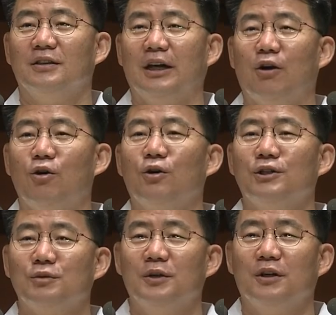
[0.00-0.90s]
내가 홀로
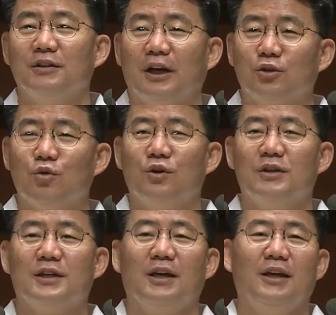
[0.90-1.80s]
있으면 나도
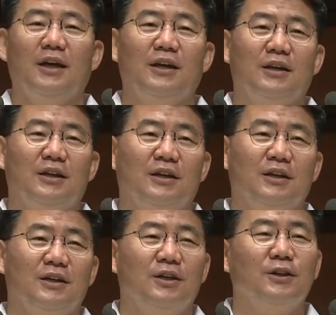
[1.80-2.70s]
모르는 사이에
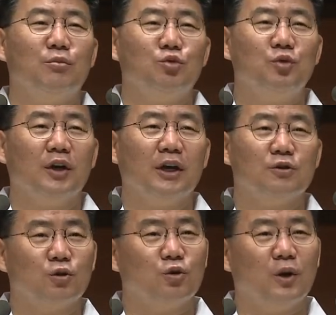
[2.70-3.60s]
현대 문명의
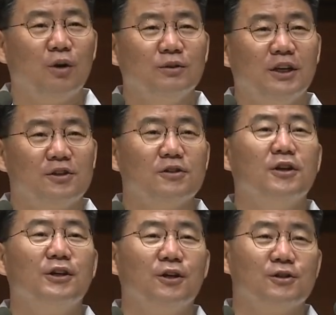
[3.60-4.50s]
속도 가운데
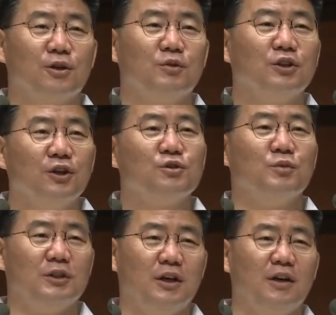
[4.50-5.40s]
처져 있는 것처럼
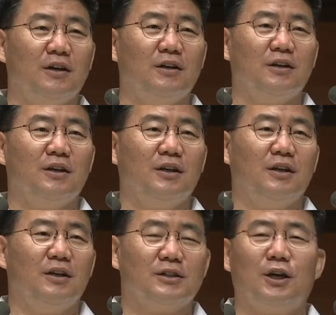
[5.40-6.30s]
느껴집니다.
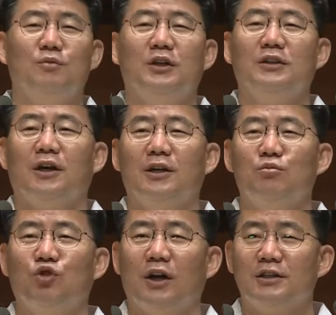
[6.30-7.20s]
사람들이 나를
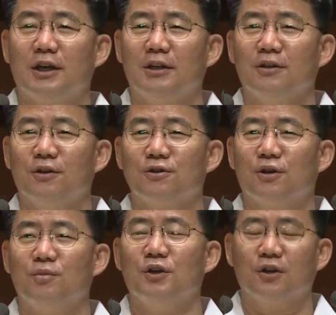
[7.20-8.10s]
무가치한
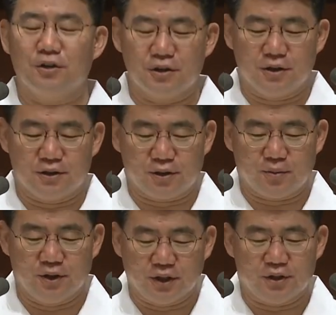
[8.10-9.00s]
것처럼 여겨질
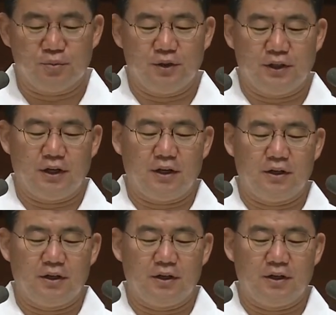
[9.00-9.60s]
것처럼 느껴집니다.